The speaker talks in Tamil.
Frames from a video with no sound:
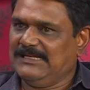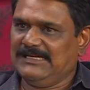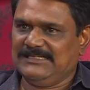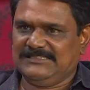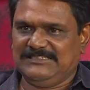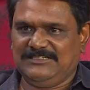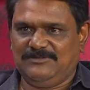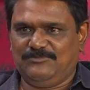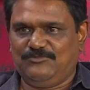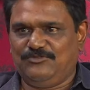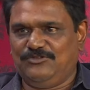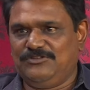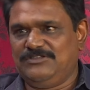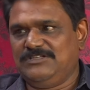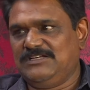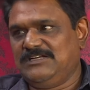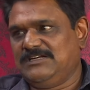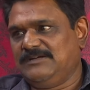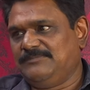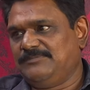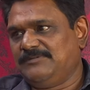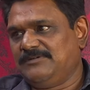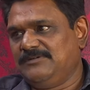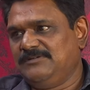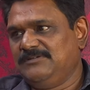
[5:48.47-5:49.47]
எலெக்ஷன்
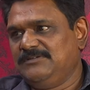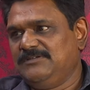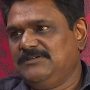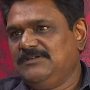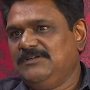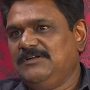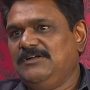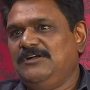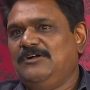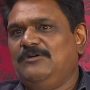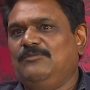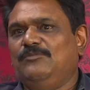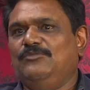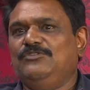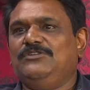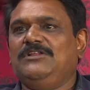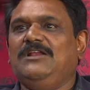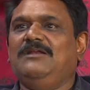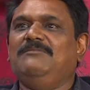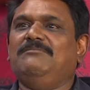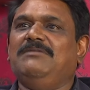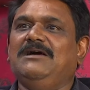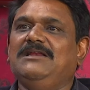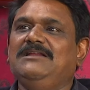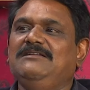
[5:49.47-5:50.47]
முடிஞ்சதுக்கப்புறம்
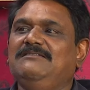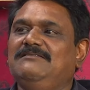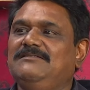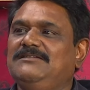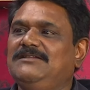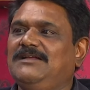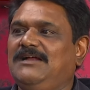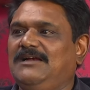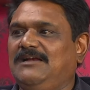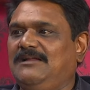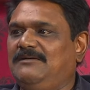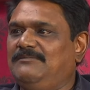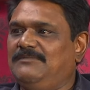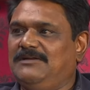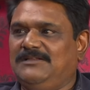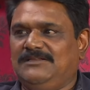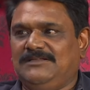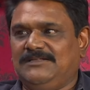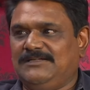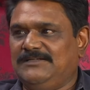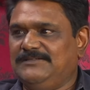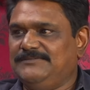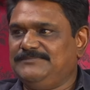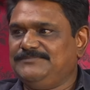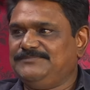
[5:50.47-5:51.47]
முதல் பலி வந்து அண்ணாமலை
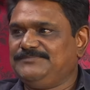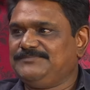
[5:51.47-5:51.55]
தான்